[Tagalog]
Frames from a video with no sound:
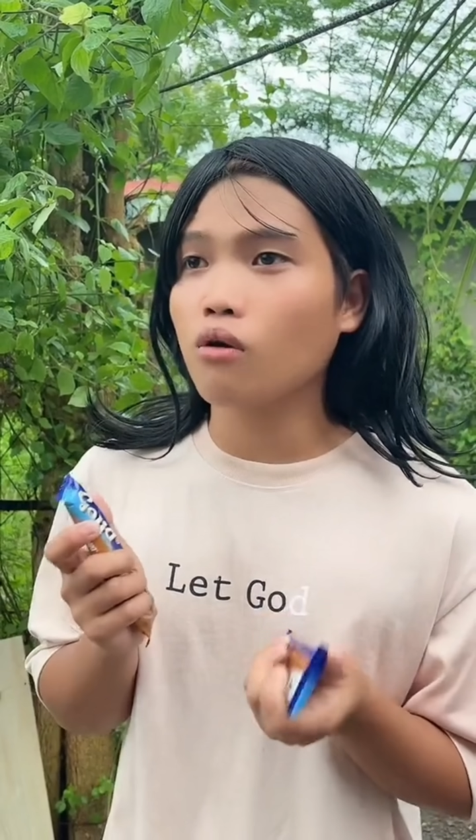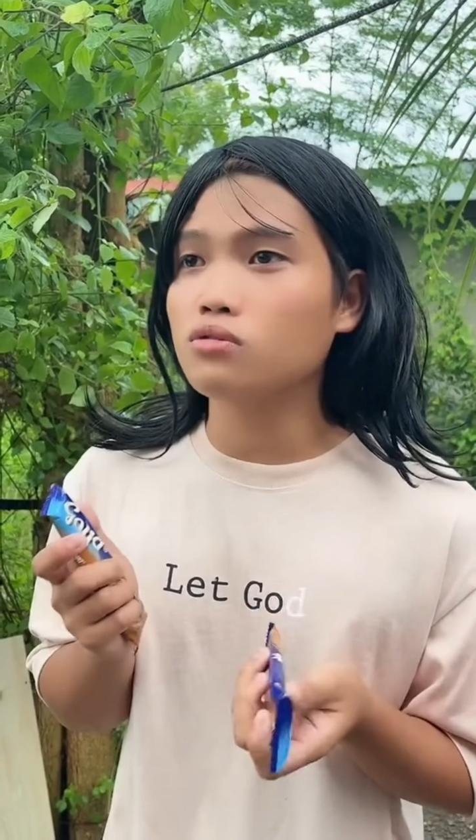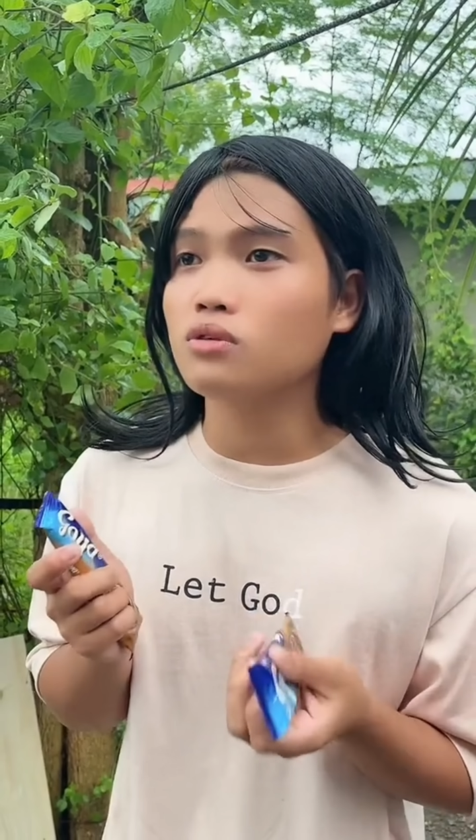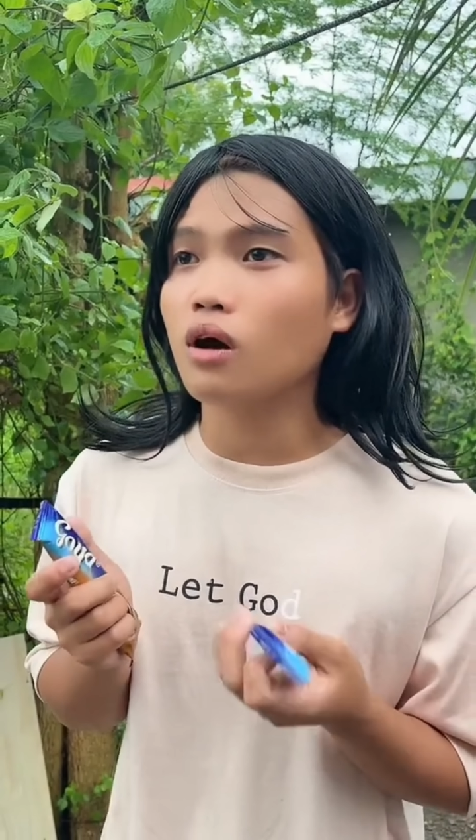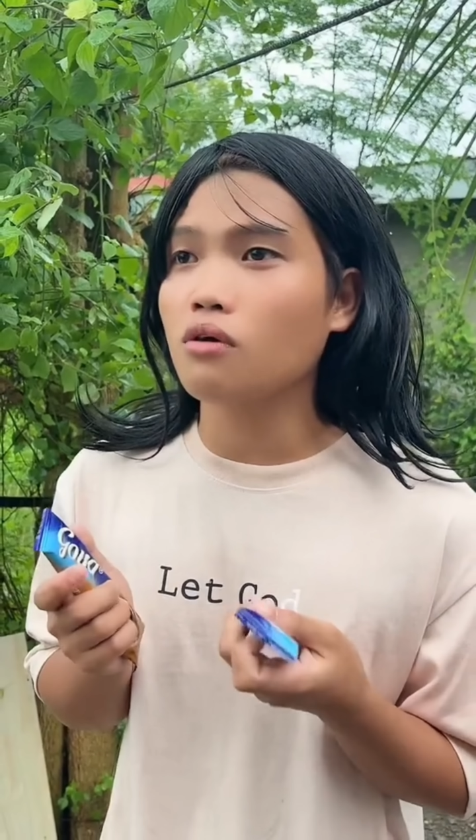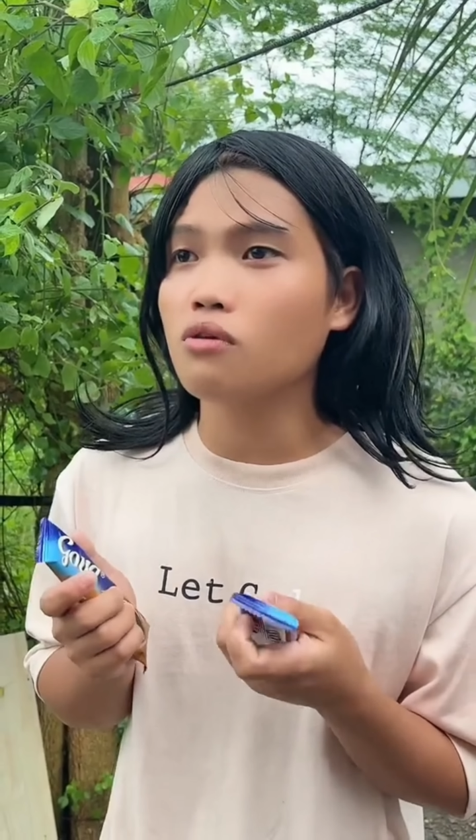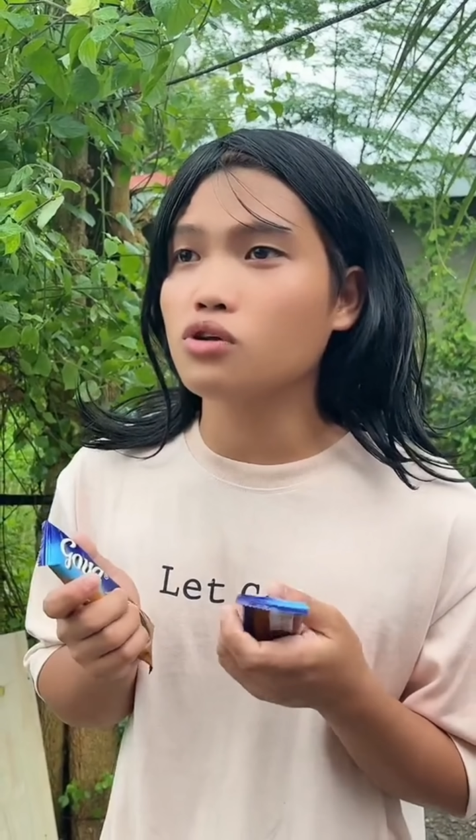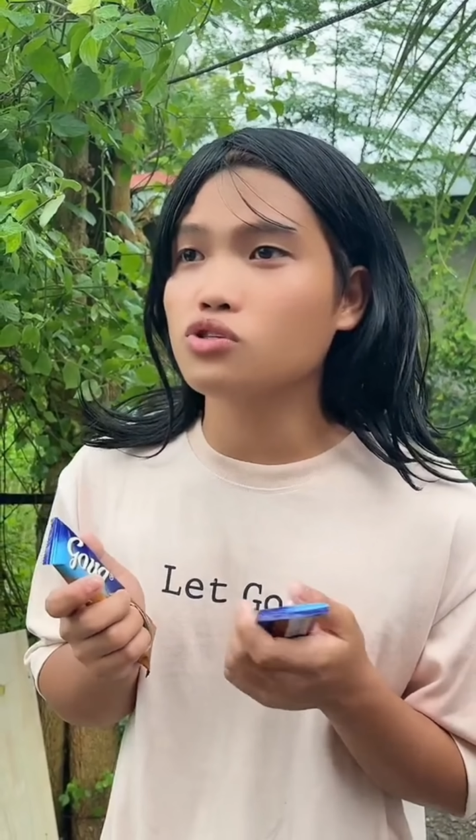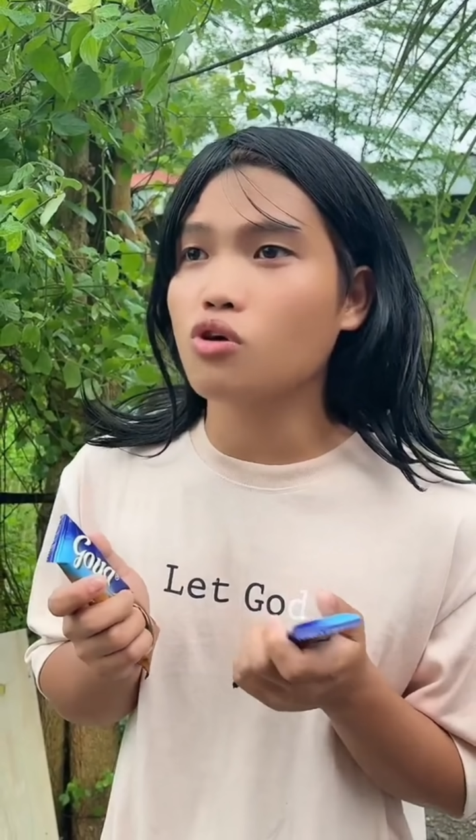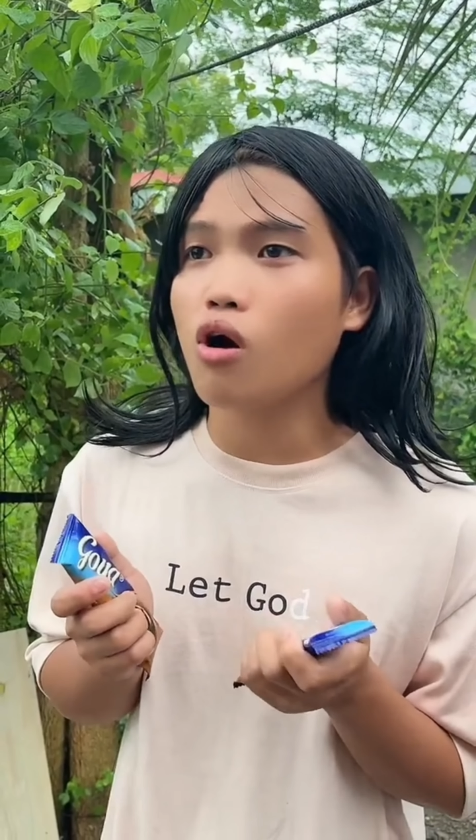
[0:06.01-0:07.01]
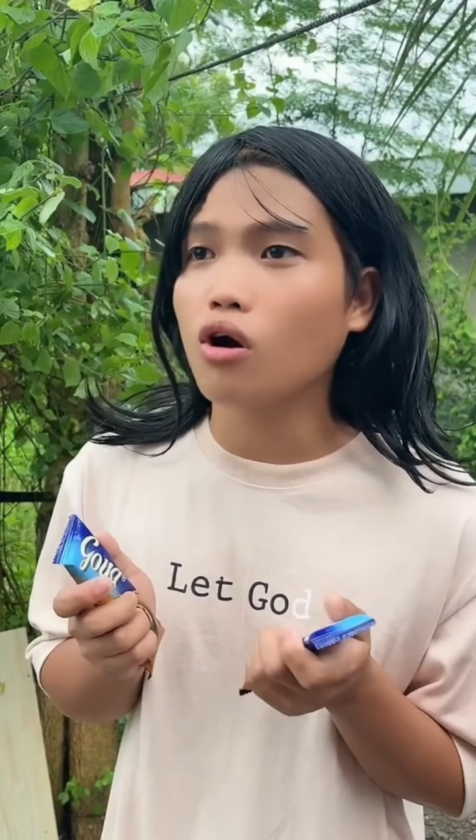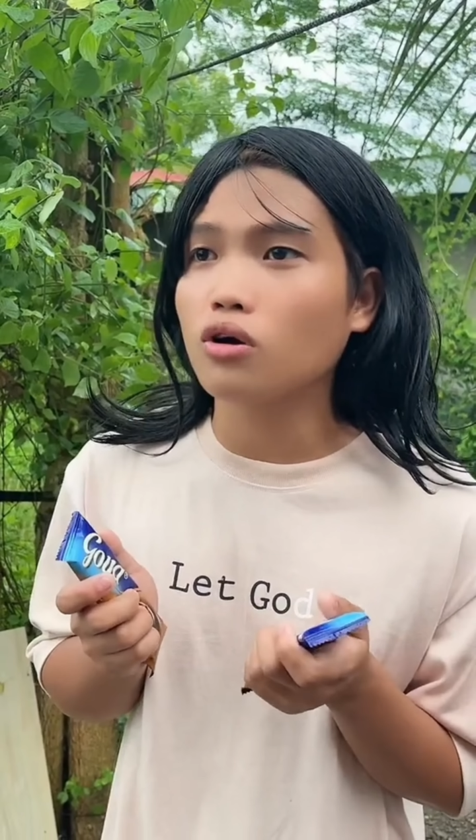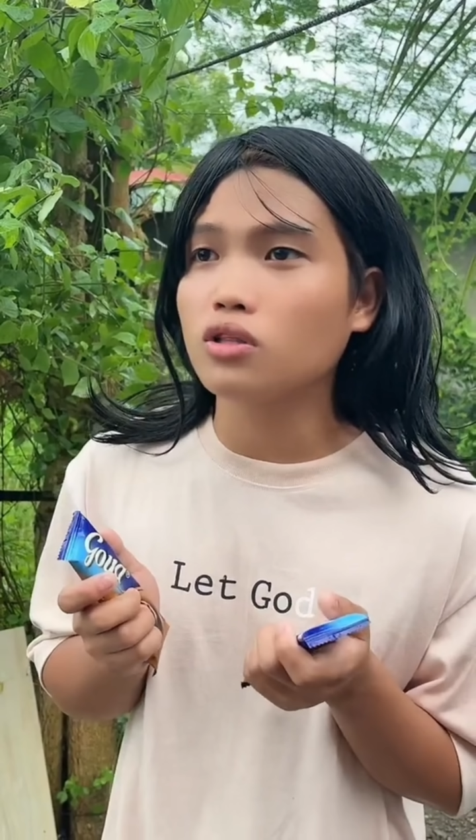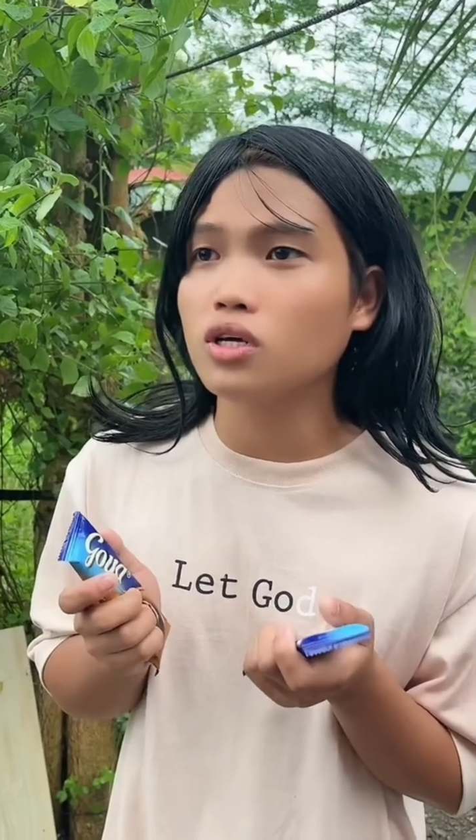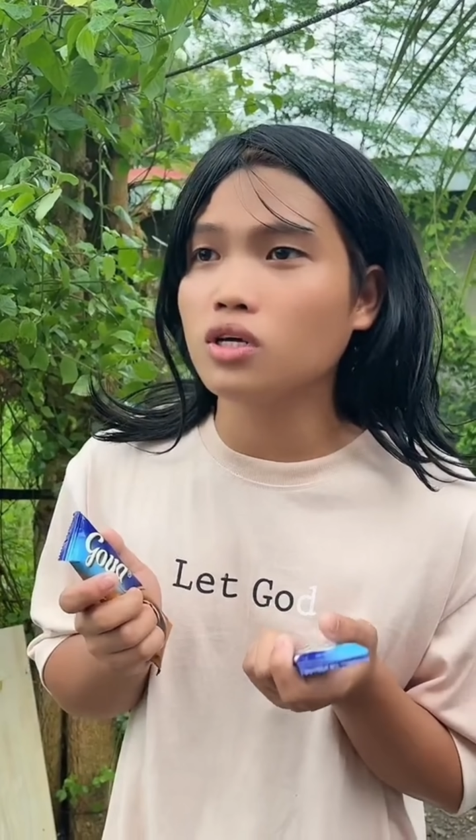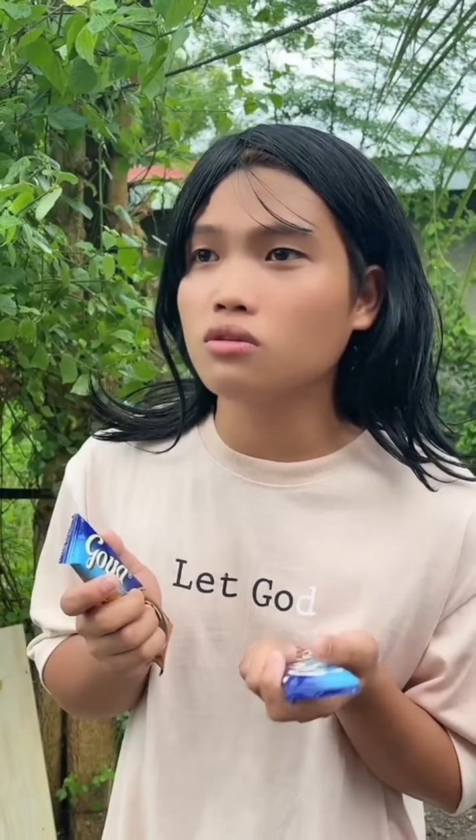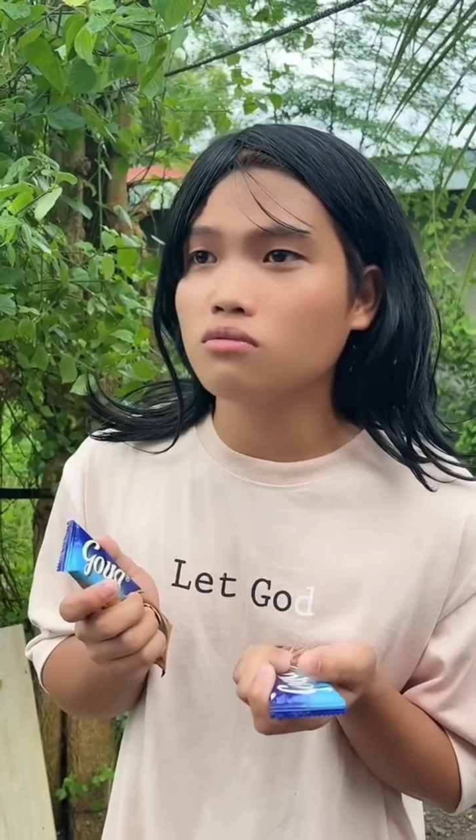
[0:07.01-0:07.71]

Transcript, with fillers: sa kanyang chocolate.